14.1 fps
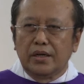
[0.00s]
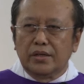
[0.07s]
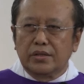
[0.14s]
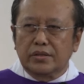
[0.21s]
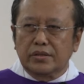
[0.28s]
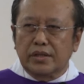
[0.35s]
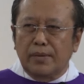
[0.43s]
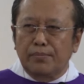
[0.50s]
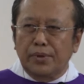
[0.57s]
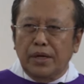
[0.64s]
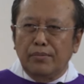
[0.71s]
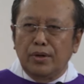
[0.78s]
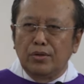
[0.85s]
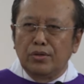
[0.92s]

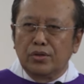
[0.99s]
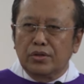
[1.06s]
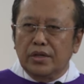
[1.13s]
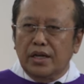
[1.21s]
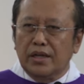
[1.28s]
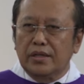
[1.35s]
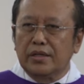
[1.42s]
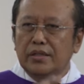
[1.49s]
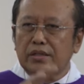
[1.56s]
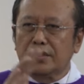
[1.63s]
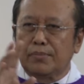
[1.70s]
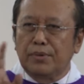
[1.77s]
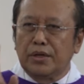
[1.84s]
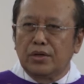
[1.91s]
sampai menunjukkan
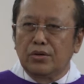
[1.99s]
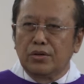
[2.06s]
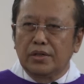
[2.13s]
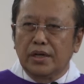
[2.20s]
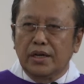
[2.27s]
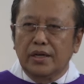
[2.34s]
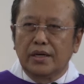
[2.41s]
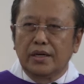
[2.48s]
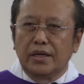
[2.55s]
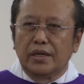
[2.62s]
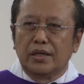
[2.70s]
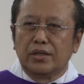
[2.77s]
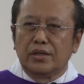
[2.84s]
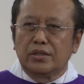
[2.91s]
sepidonya
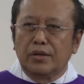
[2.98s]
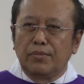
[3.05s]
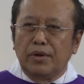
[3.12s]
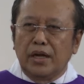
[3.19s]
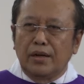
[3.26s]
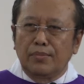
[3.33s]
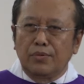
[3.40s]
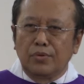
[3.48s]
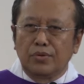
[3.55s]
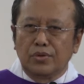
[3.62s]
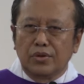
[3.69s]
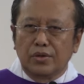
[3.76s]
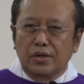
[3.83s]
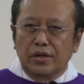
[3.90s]

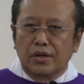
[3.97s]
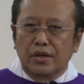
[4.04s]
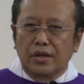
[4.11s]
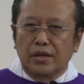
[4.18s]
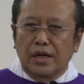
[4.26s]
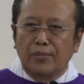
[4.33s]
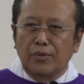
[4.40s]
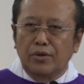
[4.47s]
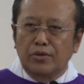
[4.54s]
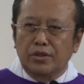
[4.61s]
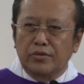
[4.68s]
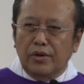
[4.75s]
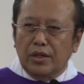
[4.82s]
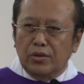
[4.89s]
90. Namun
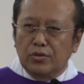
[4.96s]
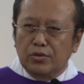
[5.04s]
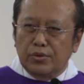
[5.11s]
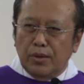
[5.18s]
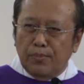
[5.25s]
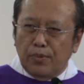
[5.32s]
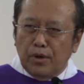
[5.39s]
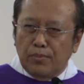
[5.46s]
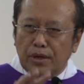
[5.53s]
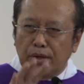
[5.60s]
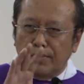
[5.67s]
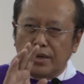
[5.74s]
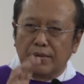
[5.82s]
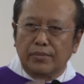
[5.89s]
waktu sebelum
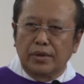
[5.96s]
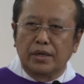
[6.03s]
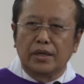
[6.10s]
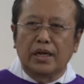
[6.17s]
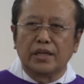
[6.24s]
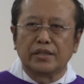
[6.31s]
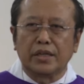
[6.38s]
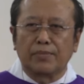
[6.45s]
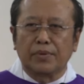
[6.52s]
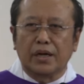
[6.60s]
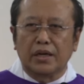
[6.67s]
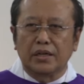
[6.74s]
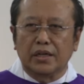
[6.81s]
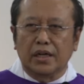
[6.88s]

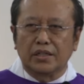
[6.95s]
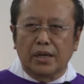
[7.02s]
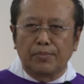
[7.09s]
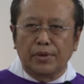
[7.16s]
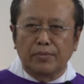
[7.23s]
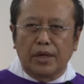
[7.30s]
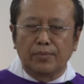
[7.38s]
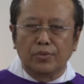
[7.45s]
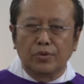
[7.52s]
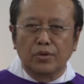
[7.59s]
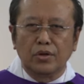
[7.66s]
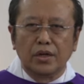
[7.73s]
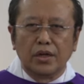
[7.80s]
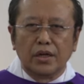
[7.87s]
menancapkan gas sampai
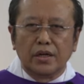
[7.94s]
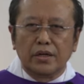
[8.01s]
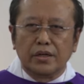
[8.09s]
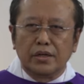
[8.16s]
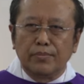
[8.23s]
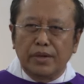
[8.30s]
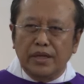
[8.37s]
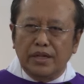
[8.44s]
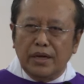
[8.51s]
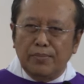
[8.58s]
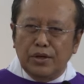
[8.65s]
90, mereka